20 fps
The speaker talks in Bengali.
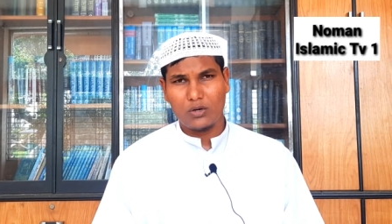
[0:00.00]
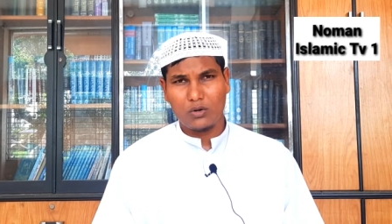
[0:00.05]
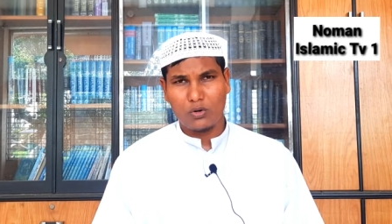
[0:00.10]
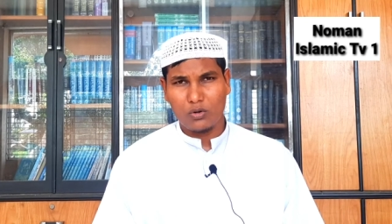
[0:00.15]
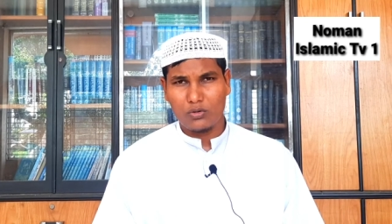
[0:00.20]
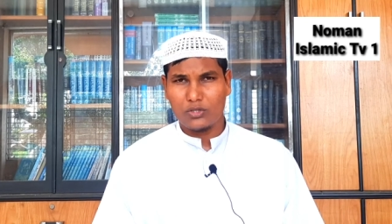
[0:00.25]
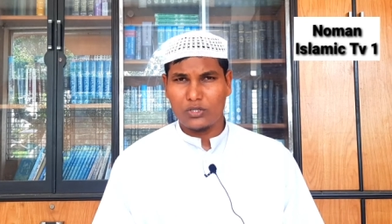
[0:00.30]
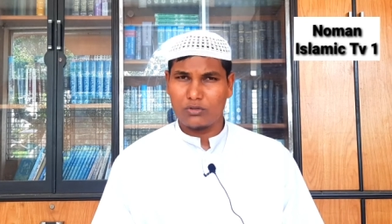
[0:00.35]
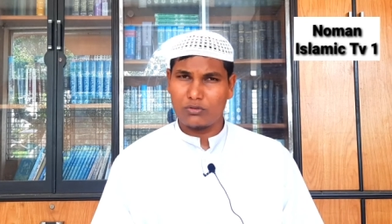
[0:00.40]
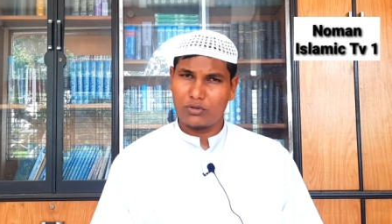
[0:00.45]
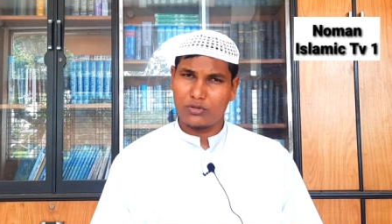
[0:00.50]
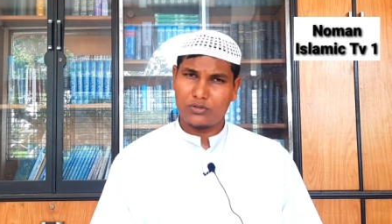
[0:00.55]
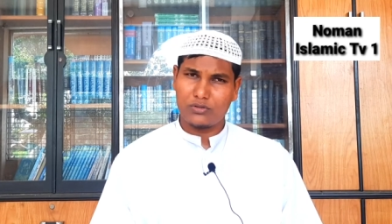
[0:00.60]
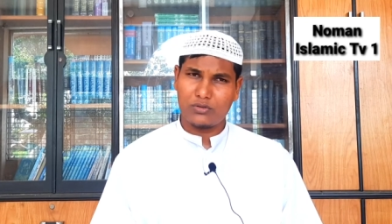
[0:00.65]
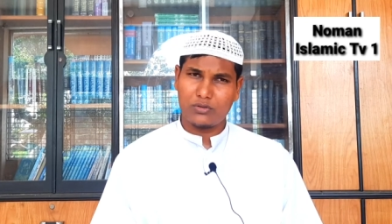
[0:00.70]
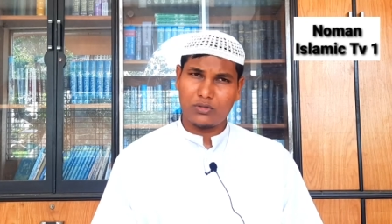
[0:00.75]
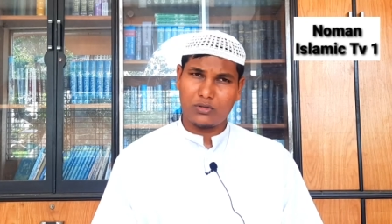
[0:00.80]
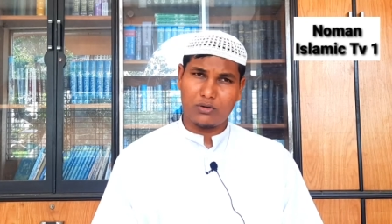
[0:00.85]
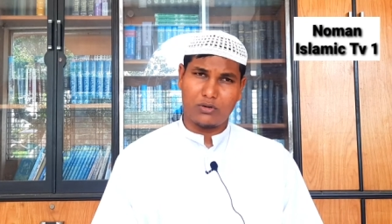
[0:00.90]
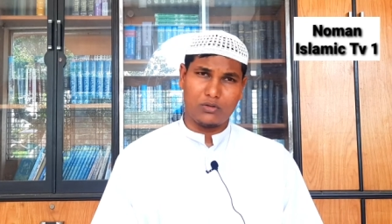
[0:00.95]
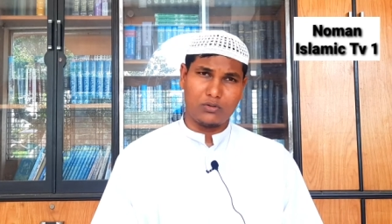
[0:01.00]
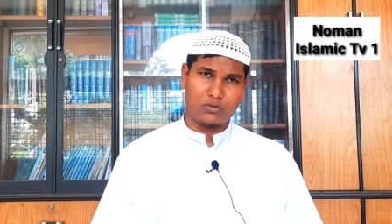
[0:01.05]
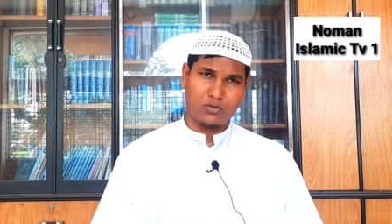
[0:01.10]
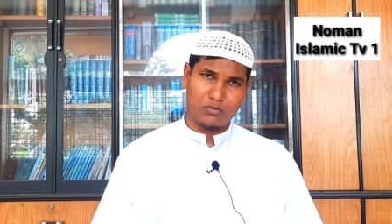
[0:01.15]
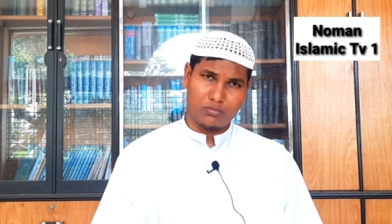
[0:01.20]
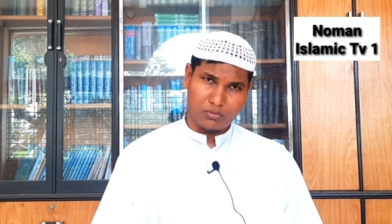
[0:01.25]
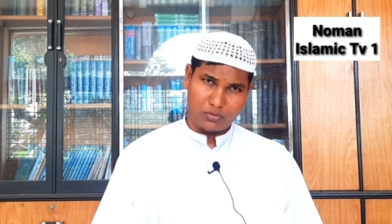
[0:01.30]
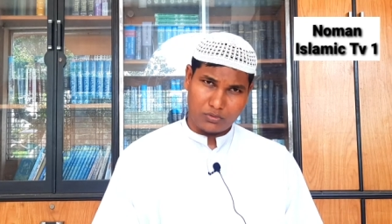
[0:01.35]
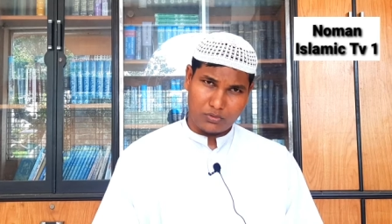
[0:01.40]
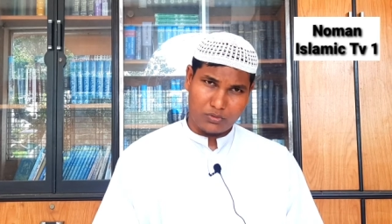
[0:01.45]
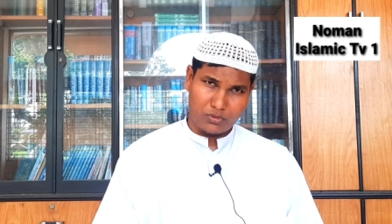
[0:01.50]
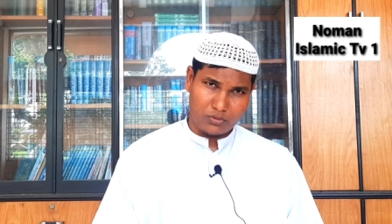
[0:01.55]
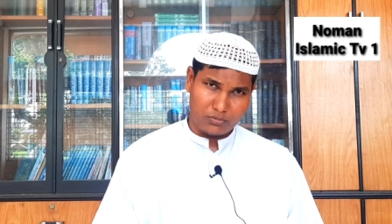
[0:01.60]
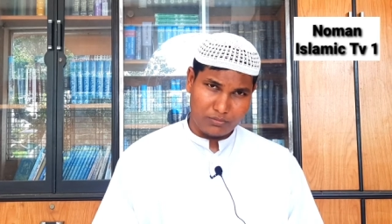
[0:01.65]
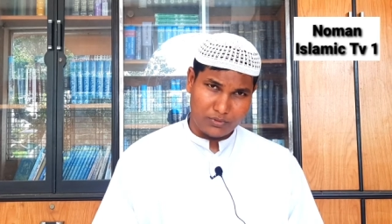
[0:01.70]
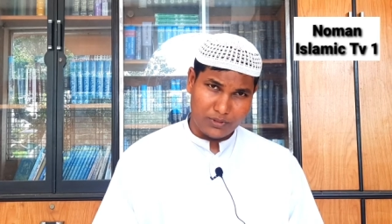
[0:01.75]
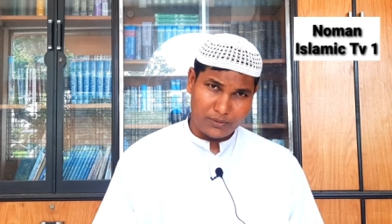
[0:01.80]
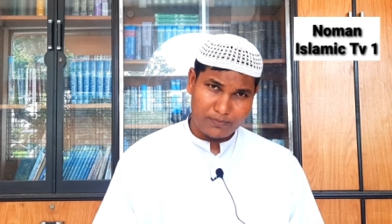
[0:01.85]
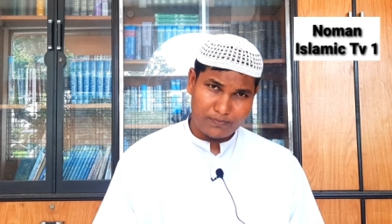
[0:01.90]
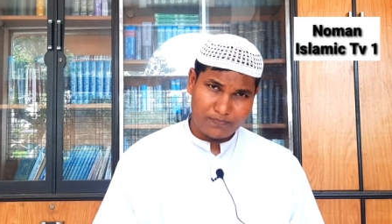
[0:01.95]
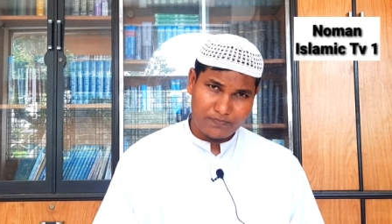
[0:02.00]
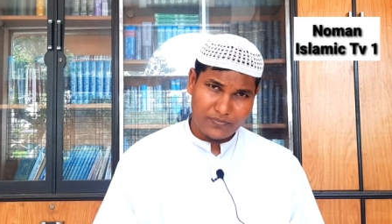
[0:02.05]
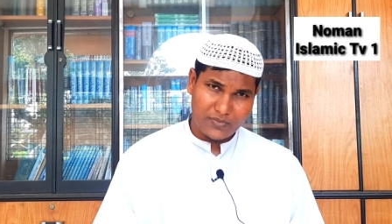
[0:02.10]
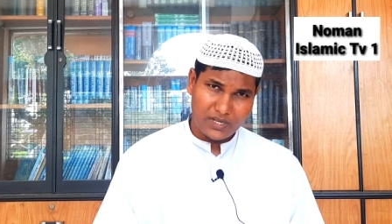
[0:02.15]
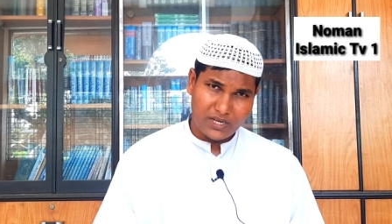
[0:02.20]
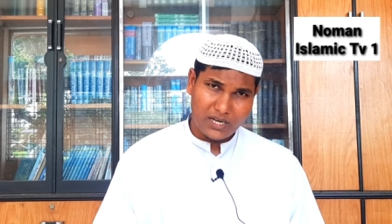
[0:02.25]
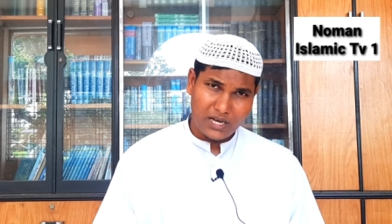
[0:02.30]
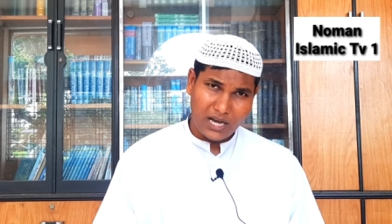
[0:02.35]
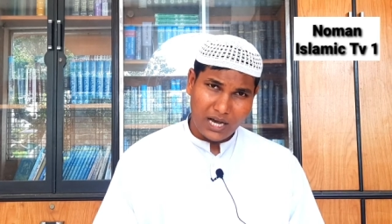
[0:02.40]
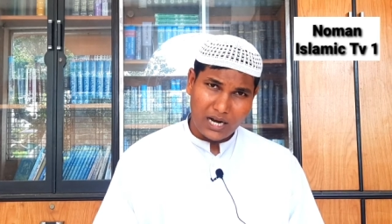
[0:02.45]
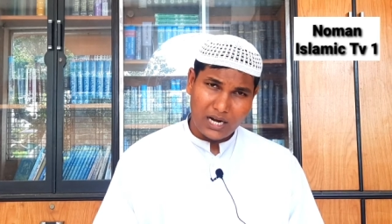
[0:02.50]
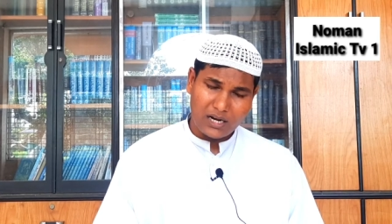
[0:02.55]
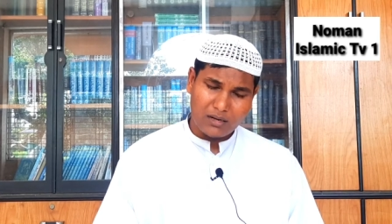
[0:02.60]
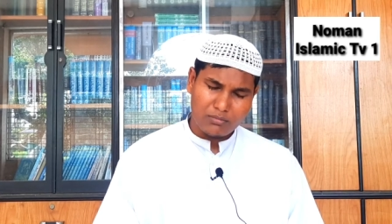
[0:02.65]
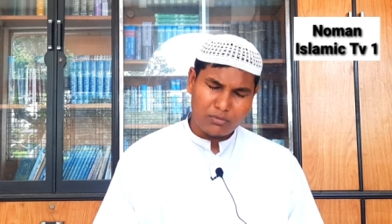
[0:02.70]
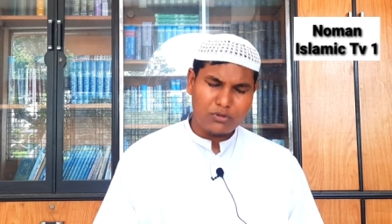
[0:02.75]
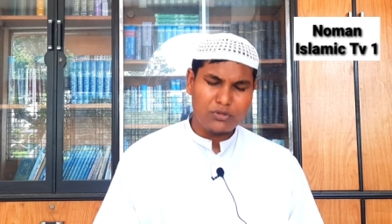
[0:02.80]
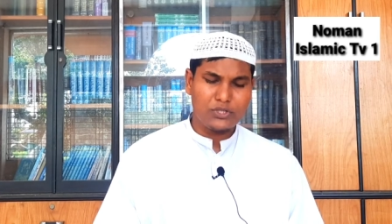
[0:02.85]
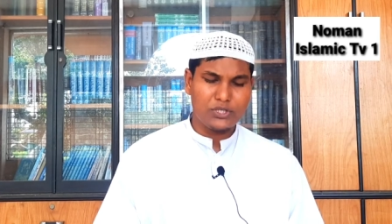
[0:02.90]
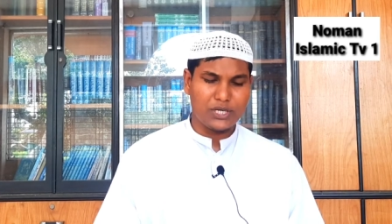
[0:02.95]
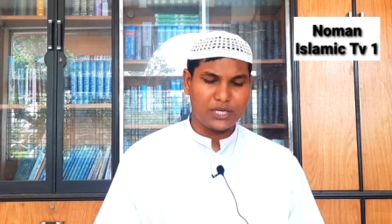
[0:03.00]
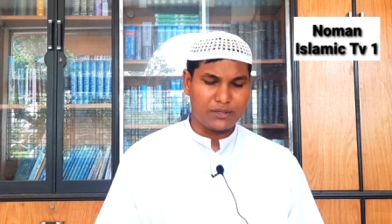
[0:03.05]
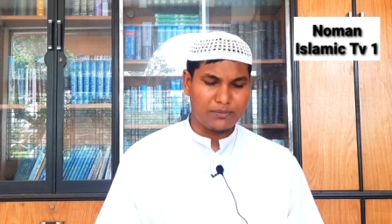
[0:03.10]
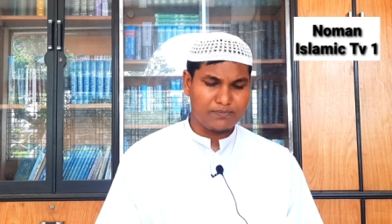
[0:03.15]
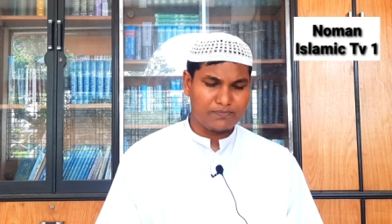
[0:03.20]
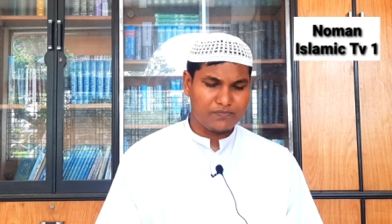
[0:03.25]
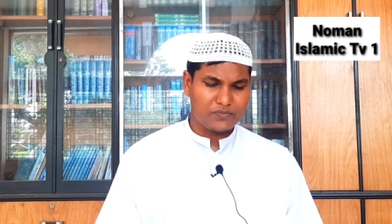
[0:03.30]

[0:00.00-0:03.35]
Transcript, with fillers: ক্ষতিগ্রস্তদের অন্তর্ভুক্ত হবে আল্লাহ বলছেন